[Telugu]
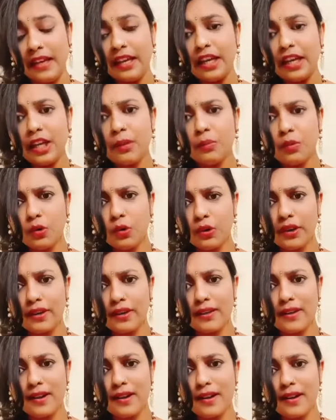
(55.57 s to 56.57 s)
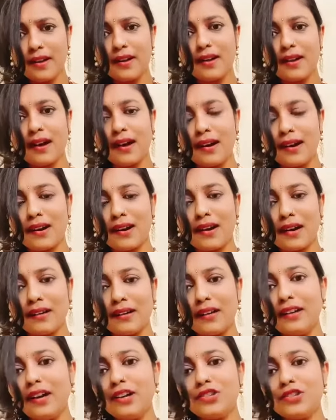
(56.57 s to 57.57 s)
ఈ మూడింటిని కళ్ళకు
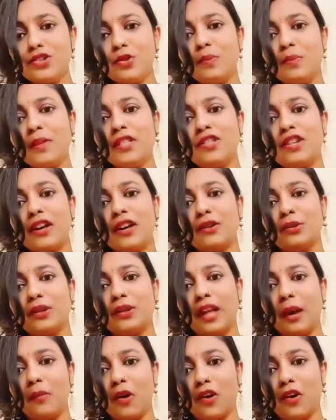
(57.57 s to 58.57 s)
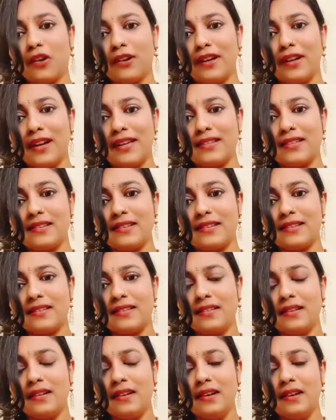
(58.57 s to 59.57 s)
కట్టినట్టు చూపించారు తామా ఆర్గనైజర్స్
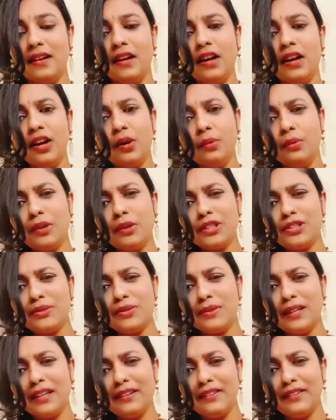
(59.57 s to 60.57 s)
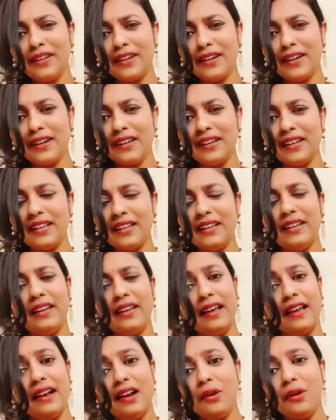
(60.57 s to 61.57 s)
వర్చువల్ ఈవెంట్ ఏంటి
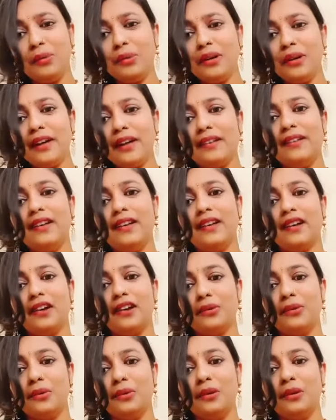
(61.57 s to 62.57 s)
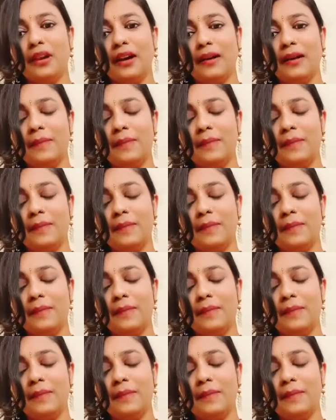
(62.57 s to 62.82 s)
ఎలా ఉంటుంది అని అనుకున్నా